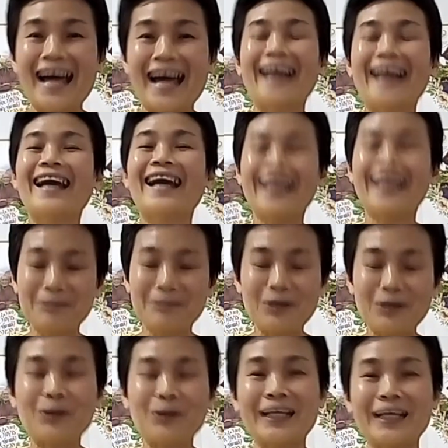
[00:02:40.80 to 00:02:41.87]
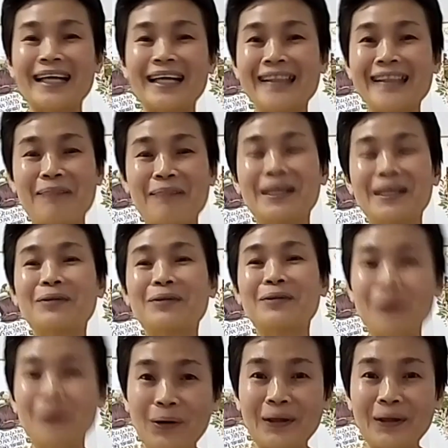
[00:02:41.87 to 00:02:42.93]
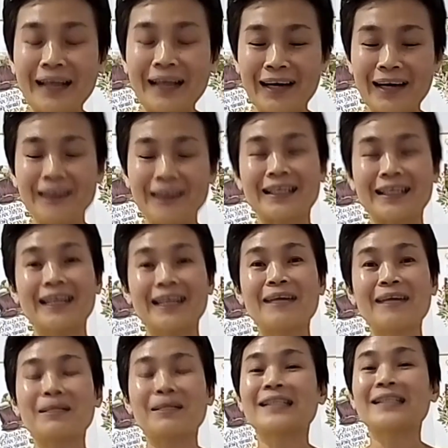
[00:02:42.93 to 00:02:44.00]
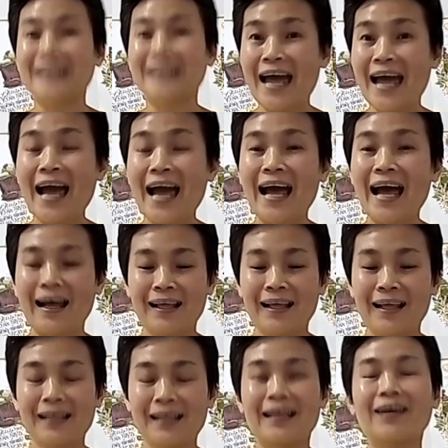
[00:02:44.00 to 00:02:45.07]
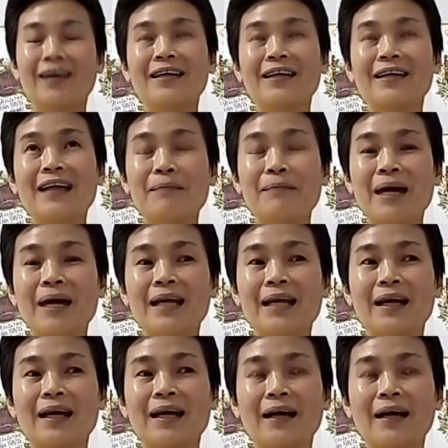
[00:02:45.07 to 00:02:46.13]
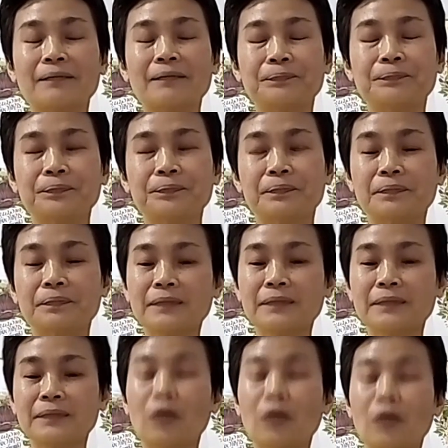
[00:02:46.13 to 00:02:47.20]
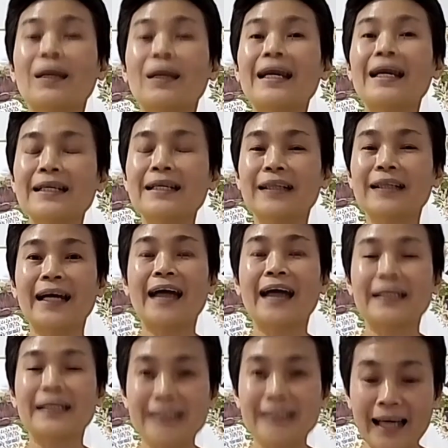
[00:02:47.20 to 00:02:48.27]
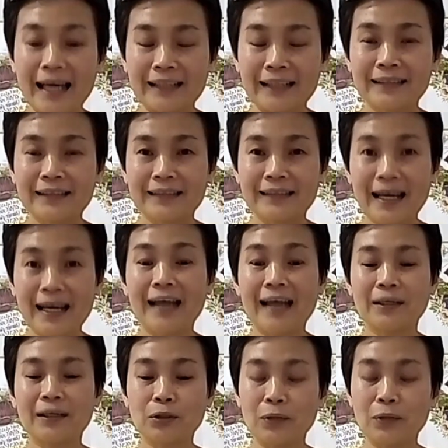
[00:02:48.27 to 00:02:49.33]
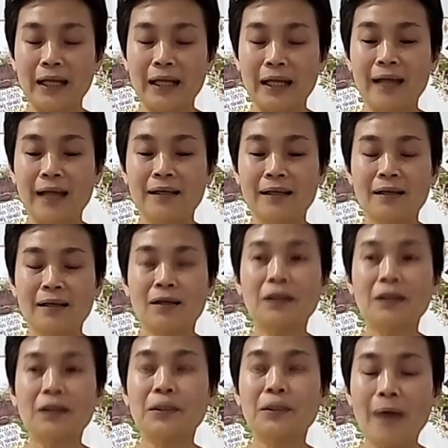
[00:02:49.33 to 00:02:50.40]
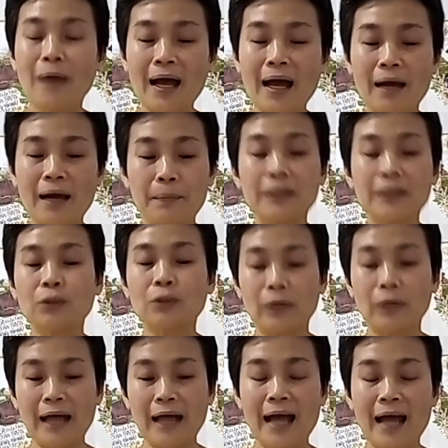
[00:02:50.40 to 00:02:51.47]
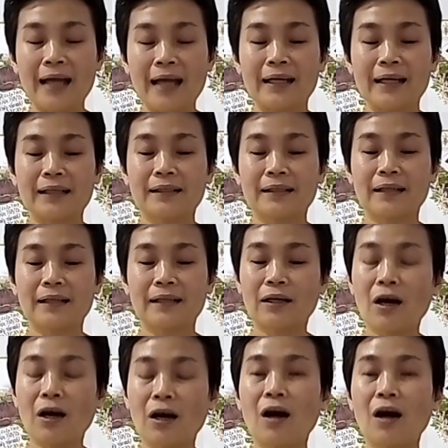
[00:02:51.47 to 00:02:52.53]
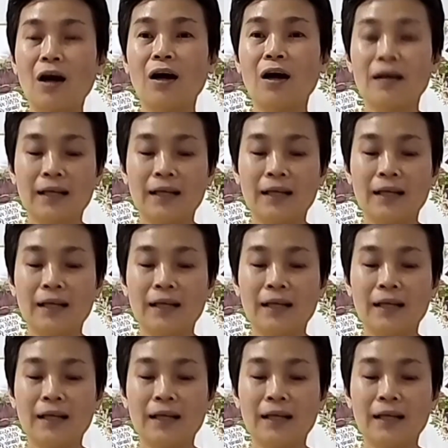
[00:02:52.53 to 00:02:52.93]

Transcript: รักษาได้ทุกโรคแต่รักษาไม่ได้ทุกคน แล้วก็จะแนะนำเรื่องสินห้า แล้วก็แนะนำให้อ่าลดละเลิกการทานเนื้อสัตว์นะคะ ก็ตรงเนี้ย ก็ถือว่าพึ่งตนได้ แล้วก็